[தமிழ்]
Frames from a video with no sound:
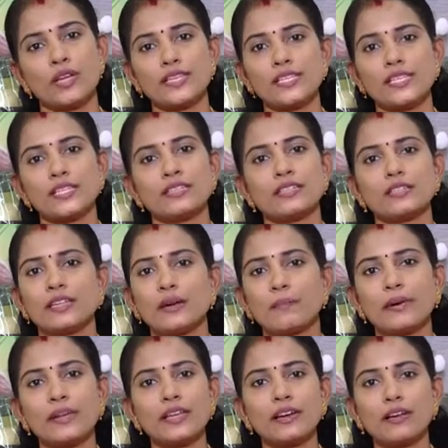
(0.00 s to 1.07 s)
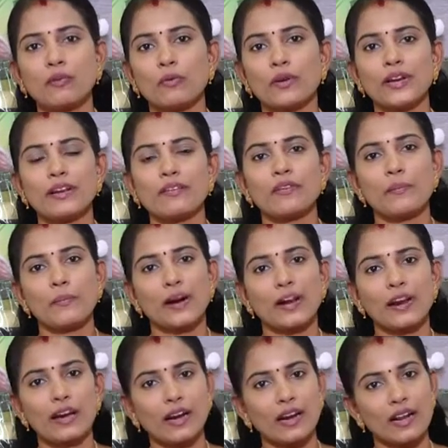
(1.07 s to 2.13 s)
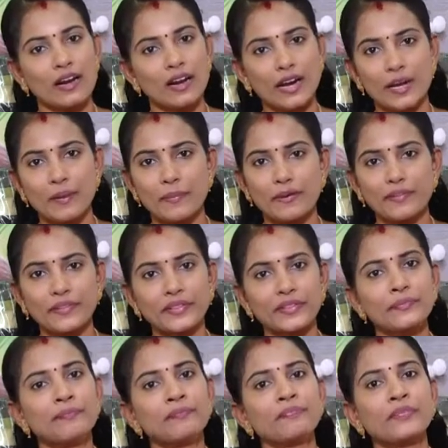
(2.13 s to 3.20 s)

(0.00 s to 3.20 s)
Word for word: எயிட்டீன் இயர்ஸ் அப்படி இருக்கவங்க டெலிவர் பண்ணாங்கன்னா கண்டிப்பாக வந்து